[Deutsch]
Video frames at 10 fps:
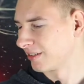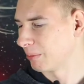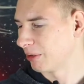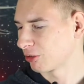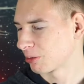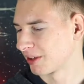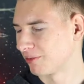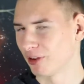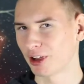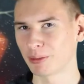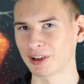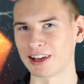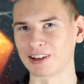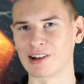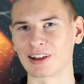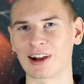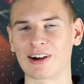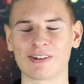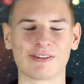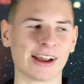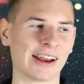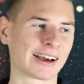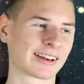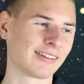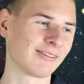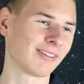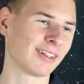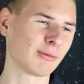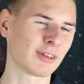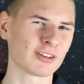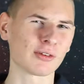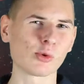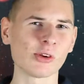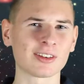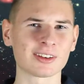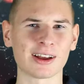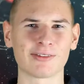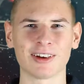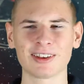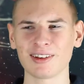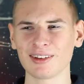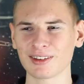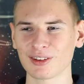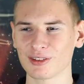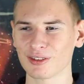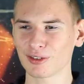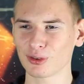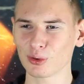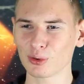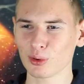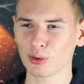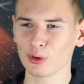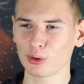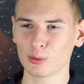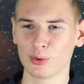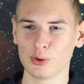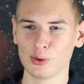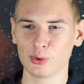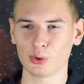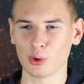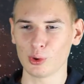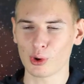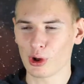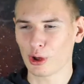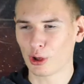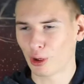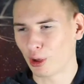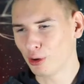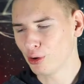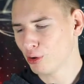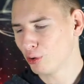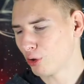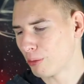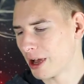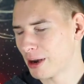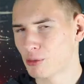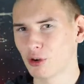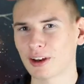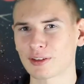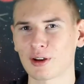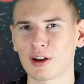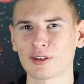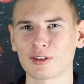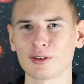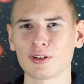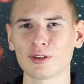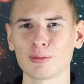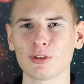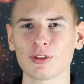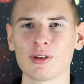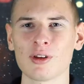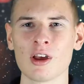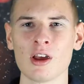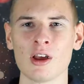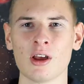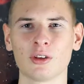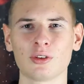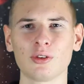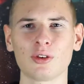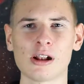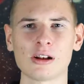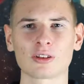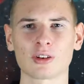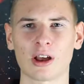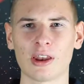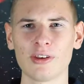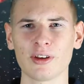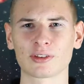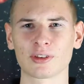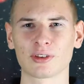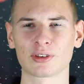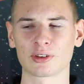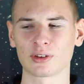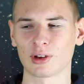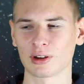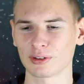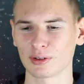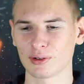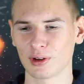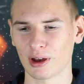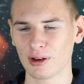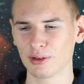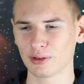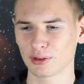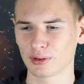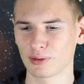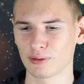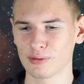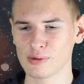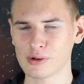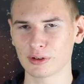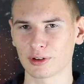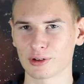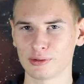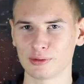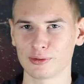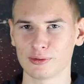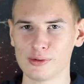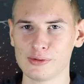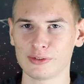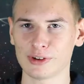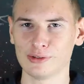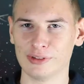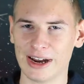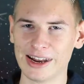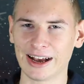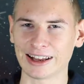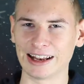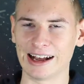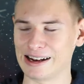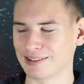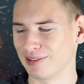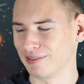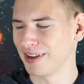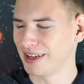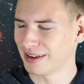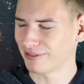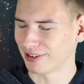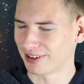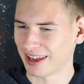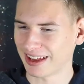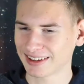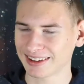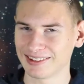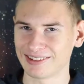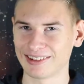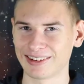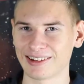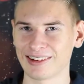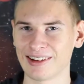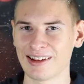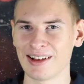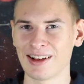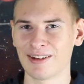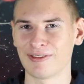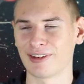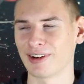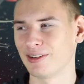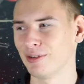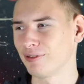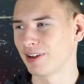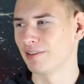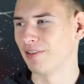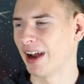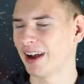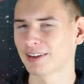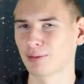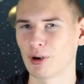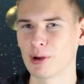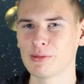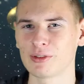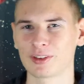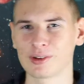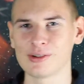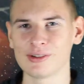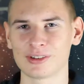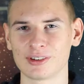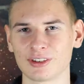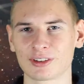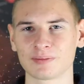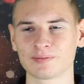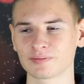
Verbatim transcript: dementsprechend freue ich mich natürlich auch auf Weihnachten. Ist immer so eine coole Zeit, weißt du? Ist, das ist dann nicht so wie jeder andere normale Monat, sondern das ist dann so ein bisschen es ist halt anders, es hat so ein anderes Gefühl, so ein Gefühl von Weihnachten halt irgendwie hier, von Kerzen und äh, von duftenden Weihnachtsbäumen und so und